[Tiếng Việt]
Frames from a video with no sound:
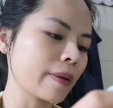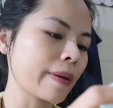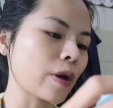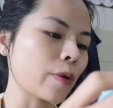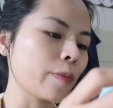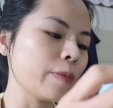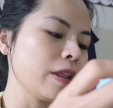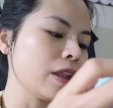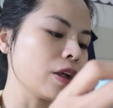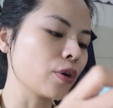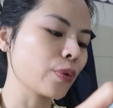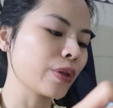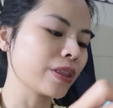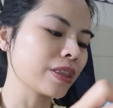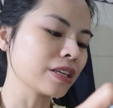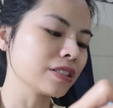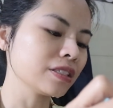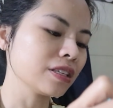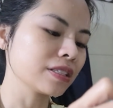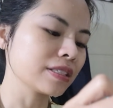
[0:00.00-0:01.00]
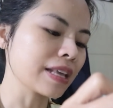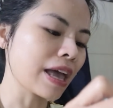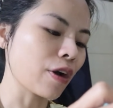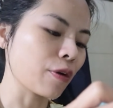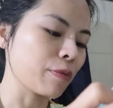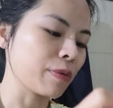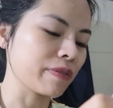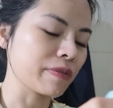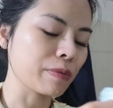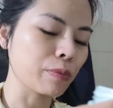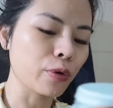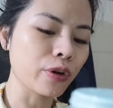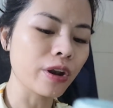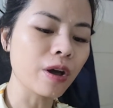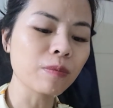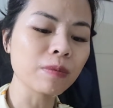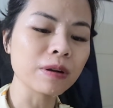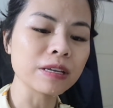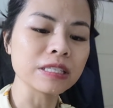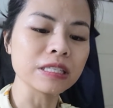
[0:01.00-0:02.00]
Các bạn có biết là nguyên tắc dưỡng da của mình vào mùa
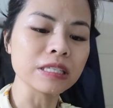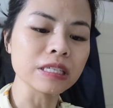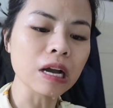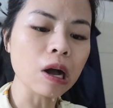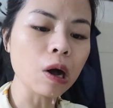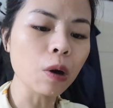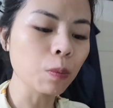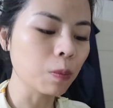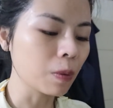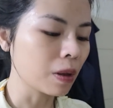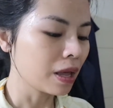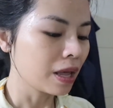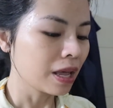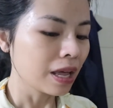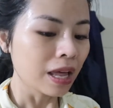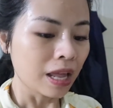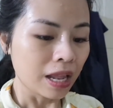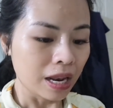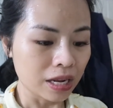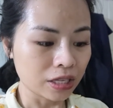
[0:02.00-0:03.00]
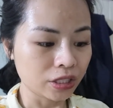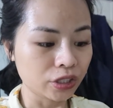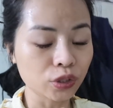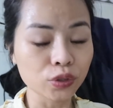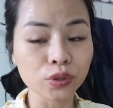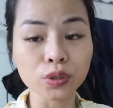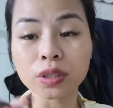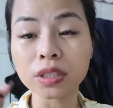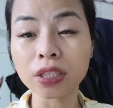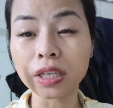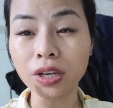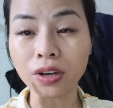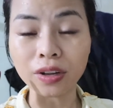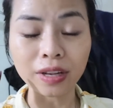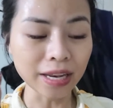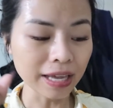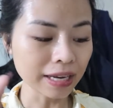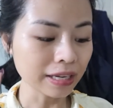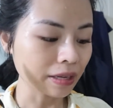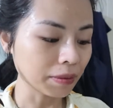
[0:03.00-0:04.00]
đông là gì không? Là cho dù trời có
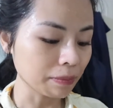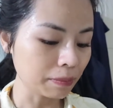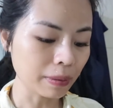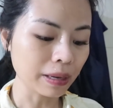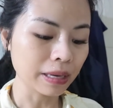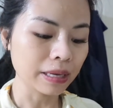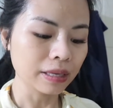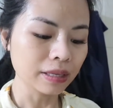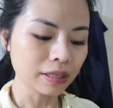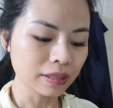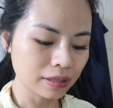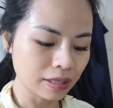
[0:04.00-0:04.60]
lạnh đến mấy